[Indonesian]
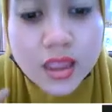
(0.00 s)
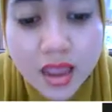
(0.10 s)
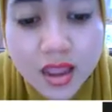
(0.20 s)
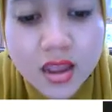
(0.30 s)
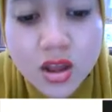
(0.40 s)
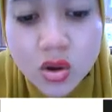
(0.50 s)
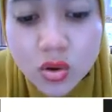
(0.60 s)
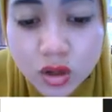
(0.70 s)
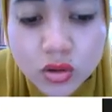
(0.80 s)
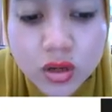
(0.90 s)
ya,
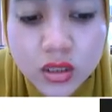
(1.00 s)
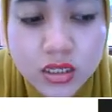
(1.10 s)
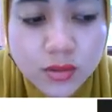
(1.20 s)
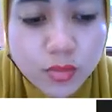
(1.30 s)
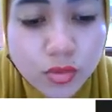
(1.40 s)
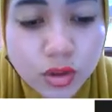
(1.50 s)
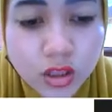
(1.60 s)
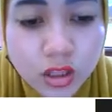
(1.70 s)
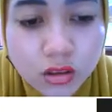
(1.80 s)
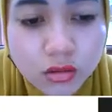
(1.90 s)
oleh tulang tersebut
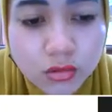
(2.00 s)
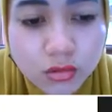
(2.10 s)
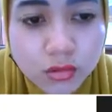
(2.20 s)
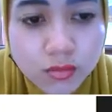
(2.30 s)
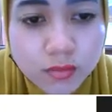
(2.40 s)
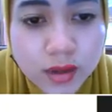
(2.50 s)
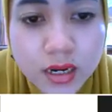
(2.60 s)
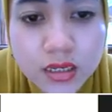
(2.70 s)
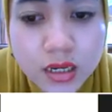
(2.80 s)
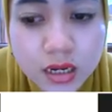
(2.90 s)
itu
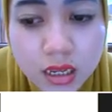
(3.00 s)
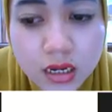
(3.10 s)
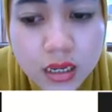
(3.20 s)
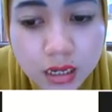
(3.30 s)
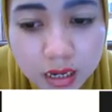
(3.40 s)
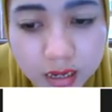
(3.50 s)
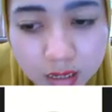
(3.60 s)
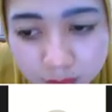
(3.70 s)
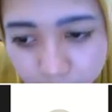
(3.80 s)
pada jaringan ikat.